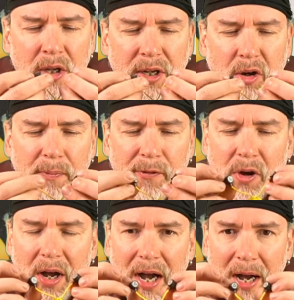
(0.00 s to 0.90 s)
Die
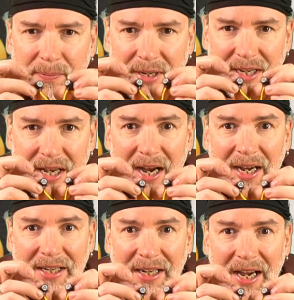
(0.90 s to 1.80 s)
Kopfhörer haben hier
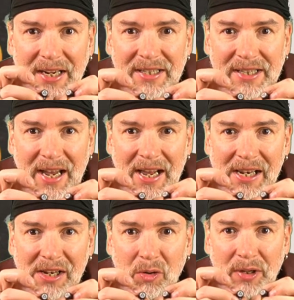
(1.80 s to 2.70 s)
ein kleines
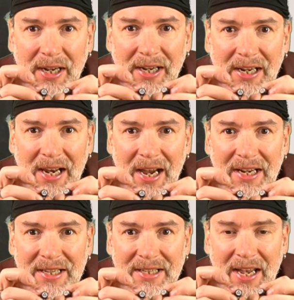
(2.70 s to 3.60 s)
L und ein
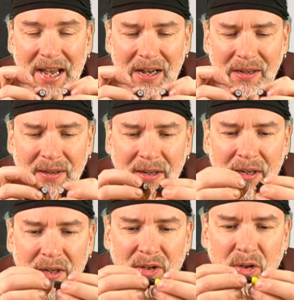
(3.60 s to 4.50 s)
kleines R,
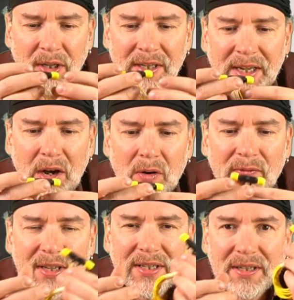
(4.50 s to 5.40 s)
sodass ihr auch
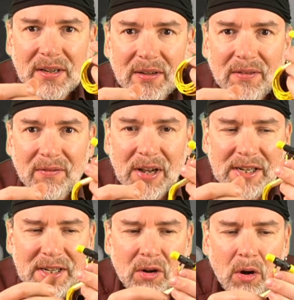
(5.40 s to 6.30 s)
wisst,
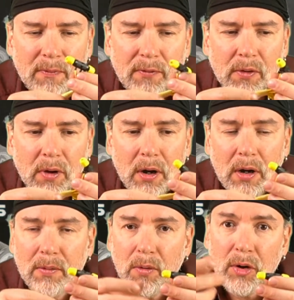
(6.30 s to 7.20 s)
welcher
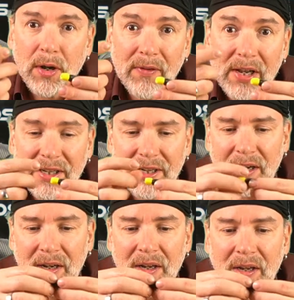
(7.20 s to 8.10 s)
Kopfhörer oder
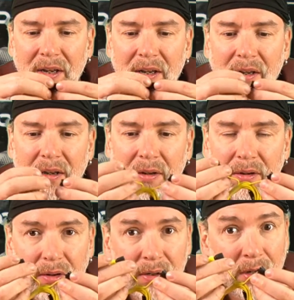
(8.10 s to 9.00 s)
welcher
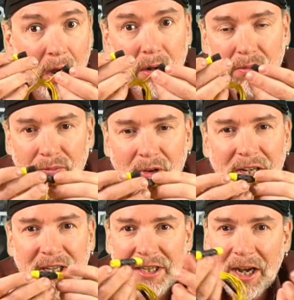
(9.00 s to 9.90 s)
ja,
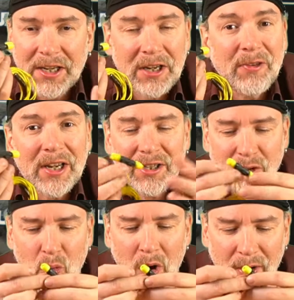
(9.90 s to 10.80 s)
welche Seite in welches
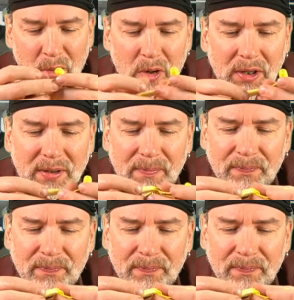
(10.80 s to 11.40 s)
Ohr gehört.